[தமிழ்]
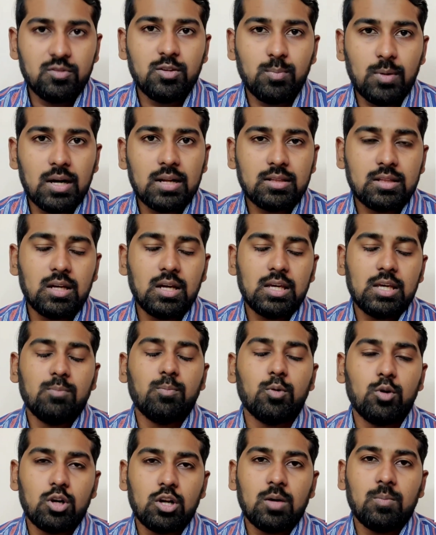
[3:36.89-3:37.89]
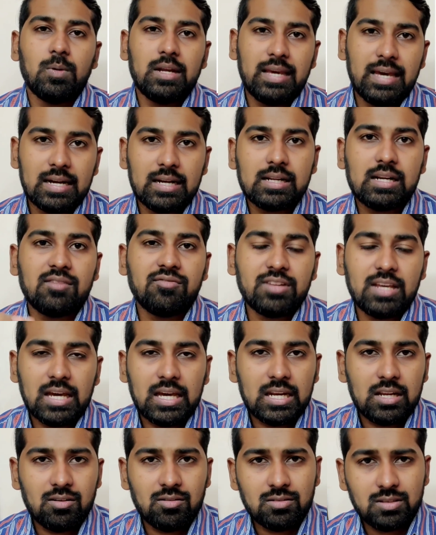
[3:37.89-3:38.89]
விமானம் தாங்கி போர்க்கப்பல் ஏர்கிராஃப்ட்
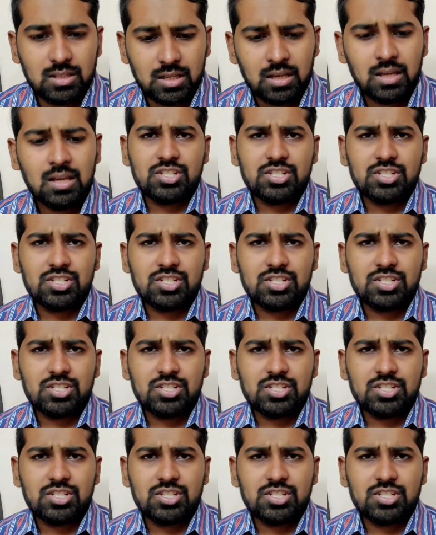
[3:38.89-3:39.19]
கேரியர் வந்து